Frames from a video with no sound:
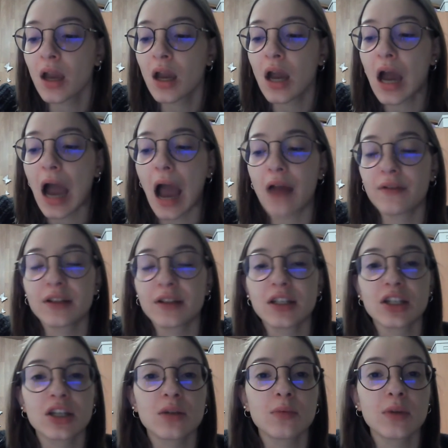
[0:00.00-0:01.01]
Al
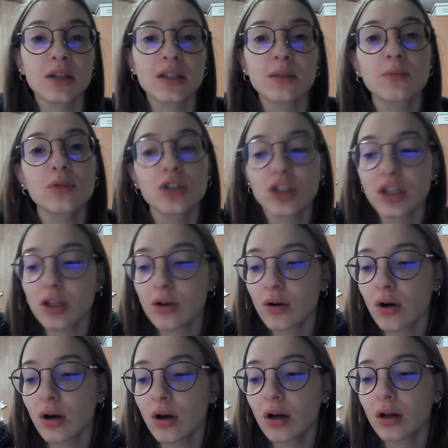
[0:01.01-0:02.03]
venticinquesimo giro
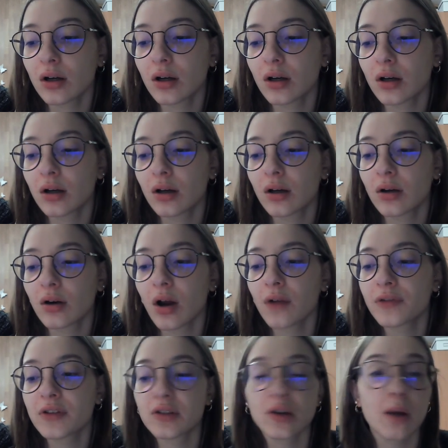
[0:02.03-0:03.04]
uh, Rolf
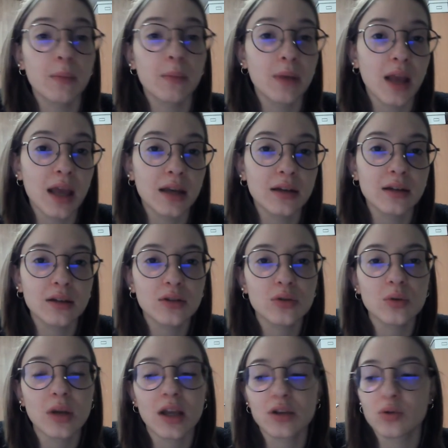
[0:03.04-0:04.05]
Stomlen
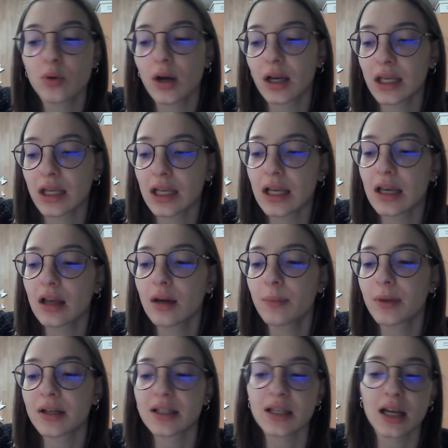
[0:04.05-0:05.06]
sulla sua hill
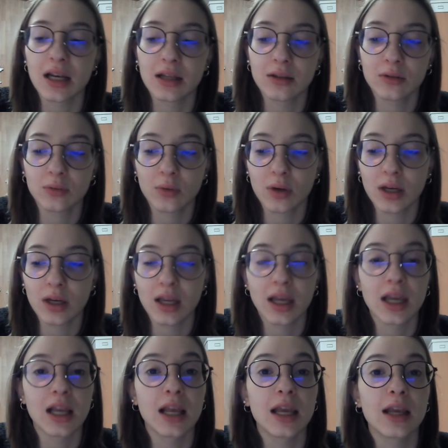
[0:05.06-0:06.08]
perse la lettone
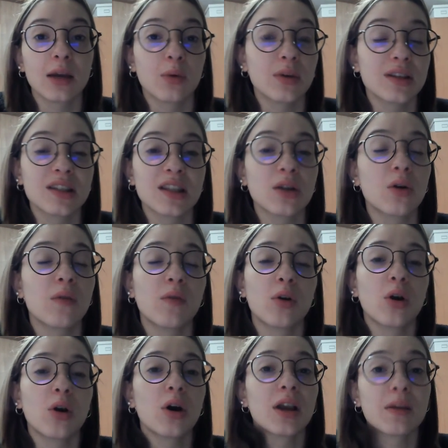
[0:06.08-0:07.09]
e questo
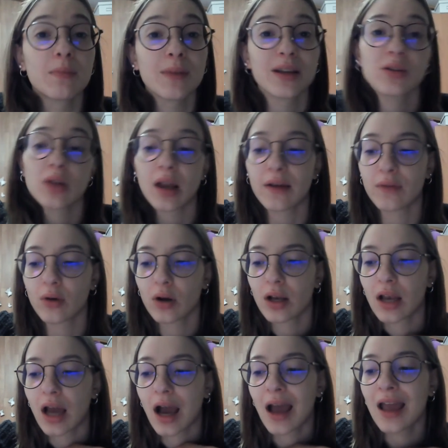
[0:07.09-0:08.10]
volò in mezzo alla
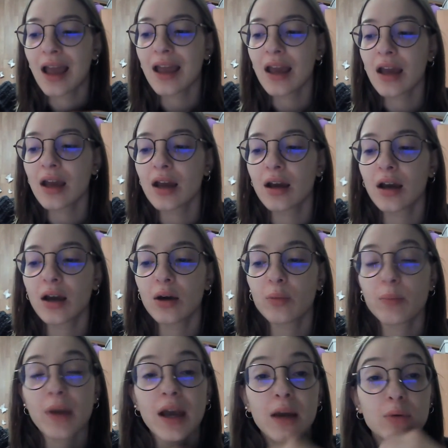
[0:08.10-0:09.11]
folla,
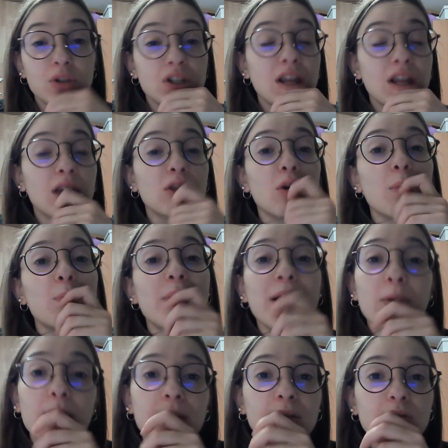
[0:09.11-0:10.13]
beh, uccidendo ben
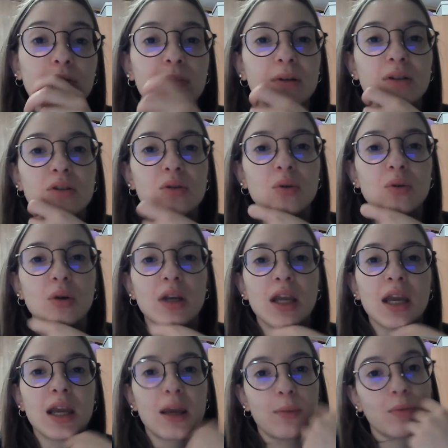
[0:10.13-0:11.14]
quattro
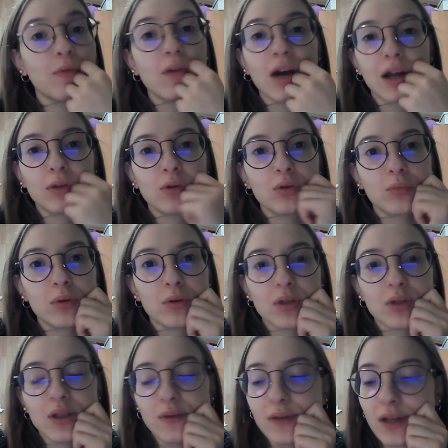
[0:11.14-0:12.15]
persone e provocando
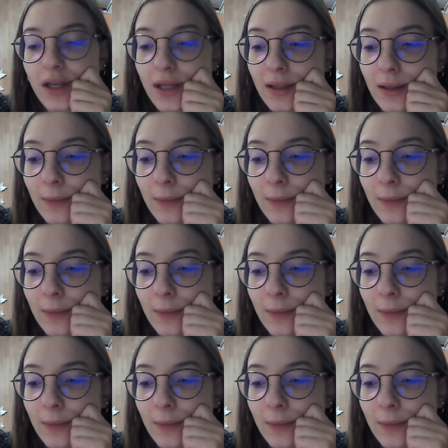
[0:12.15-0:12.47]
numerosi feriti.